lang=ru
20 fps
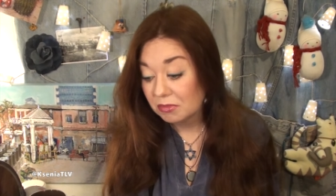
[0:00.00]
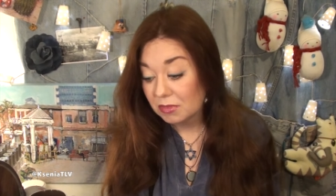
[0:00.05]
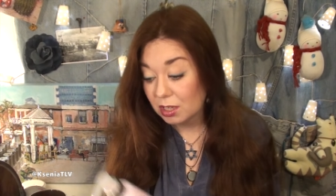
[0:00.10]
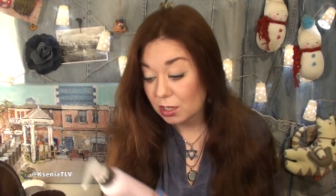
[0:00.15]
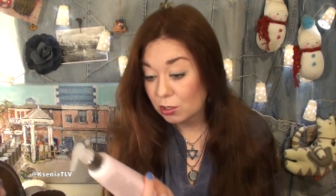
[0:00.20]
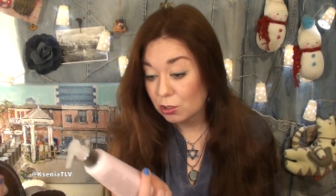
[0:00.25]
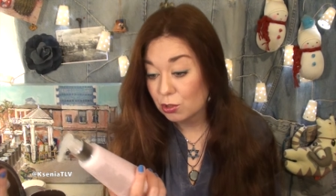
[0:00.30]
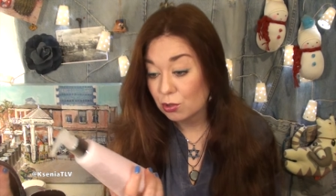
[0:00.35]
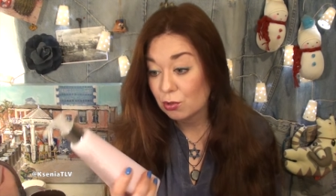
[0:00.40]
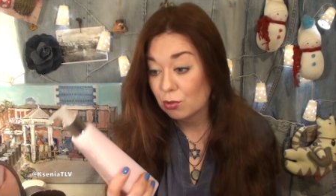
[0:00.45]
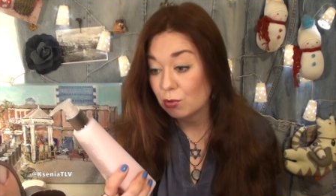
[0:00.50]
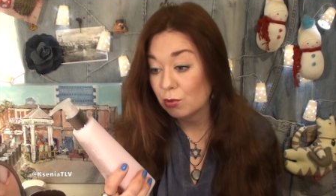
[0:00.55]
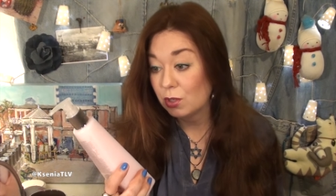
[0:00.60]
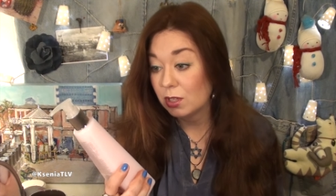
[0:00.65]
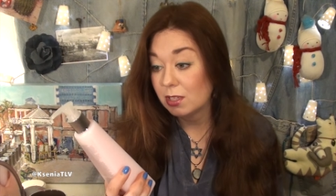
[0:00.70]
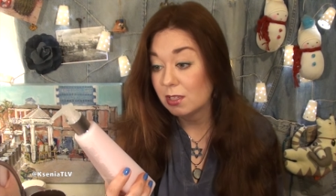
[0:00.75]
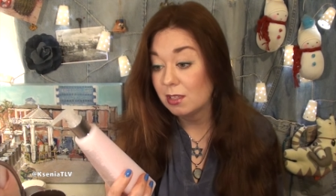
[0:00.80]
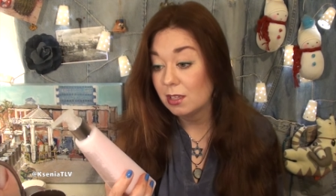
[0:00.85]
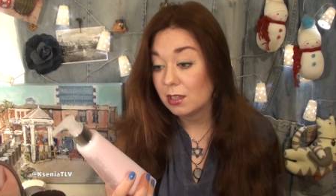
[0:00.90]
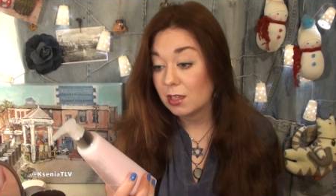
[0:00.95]
Так что,
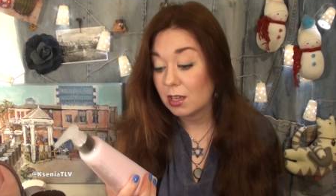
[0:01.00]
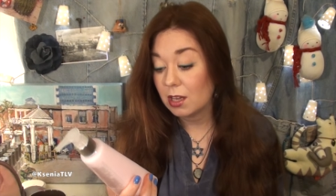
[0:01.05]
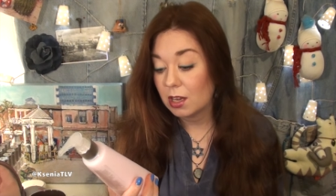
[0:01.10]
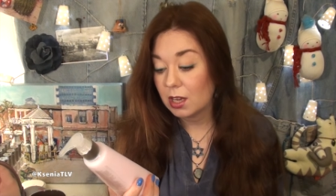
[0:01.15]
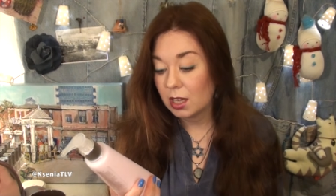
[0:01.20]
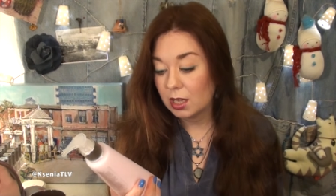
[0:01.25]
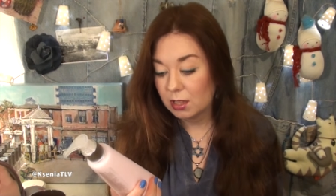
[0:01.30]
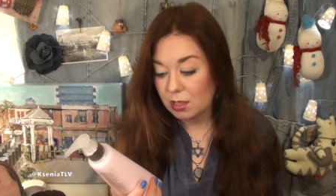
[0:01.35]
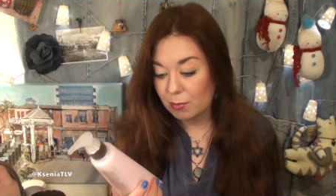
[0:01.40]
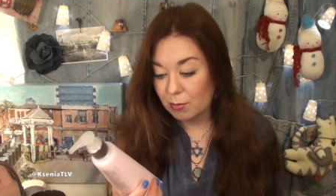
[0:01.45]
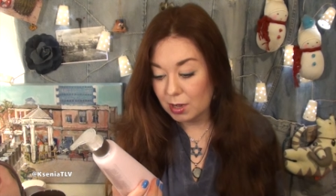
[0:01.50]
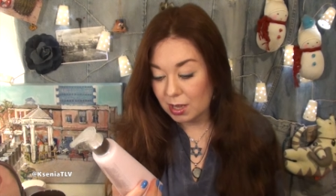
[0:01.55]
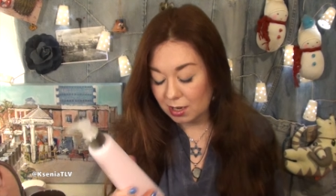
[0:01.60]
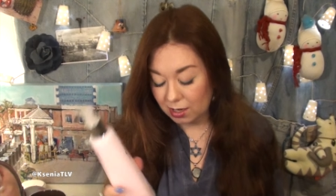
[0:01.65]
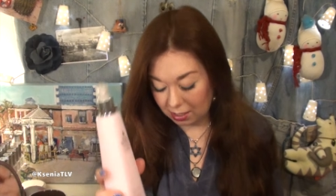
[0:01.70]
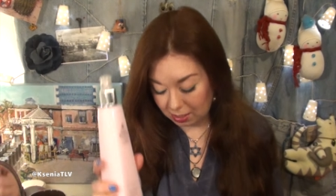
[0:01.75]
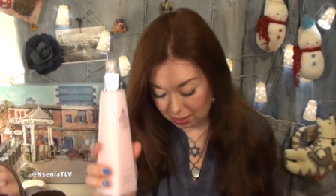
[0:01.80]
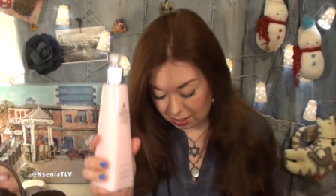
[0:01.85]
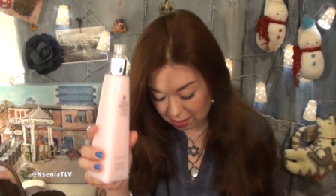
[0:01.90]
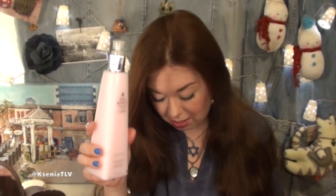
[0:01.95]
если это какая-то
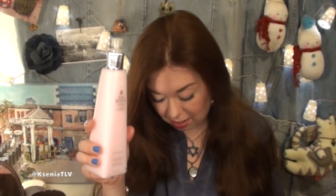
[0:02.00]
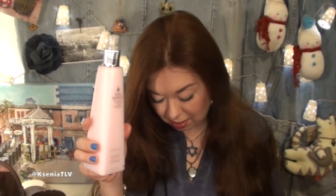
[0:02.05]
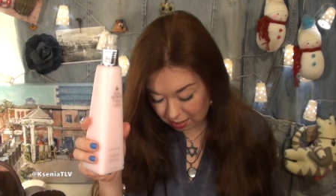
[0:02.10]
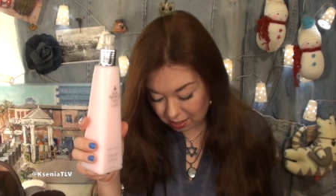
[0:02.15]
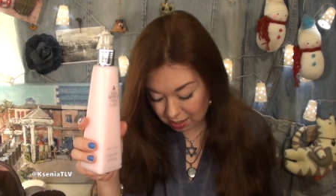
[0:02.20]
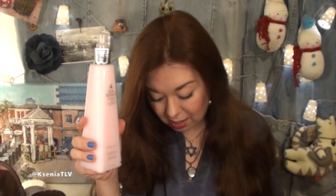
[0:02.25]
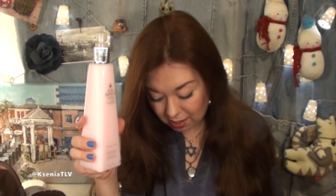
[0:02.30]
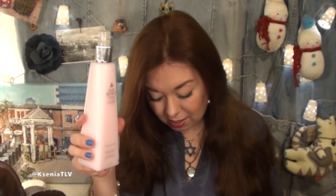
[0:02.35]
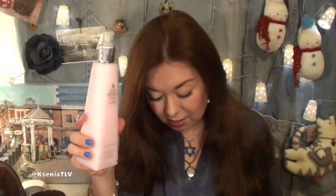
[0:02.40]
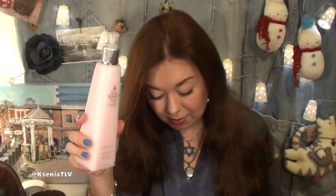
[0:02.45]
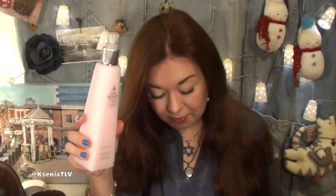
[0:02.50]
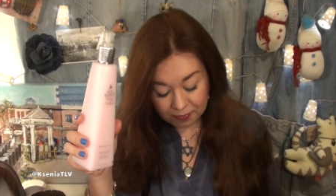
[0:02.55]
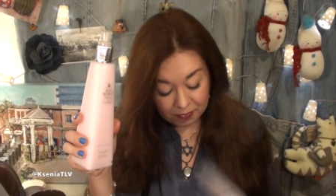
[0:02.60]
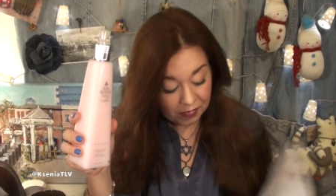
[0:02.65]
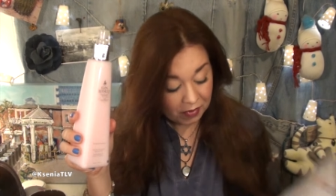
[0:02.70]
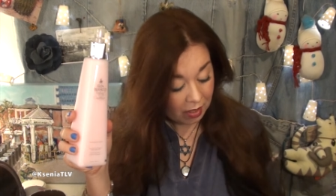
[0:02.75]
марка дорогая,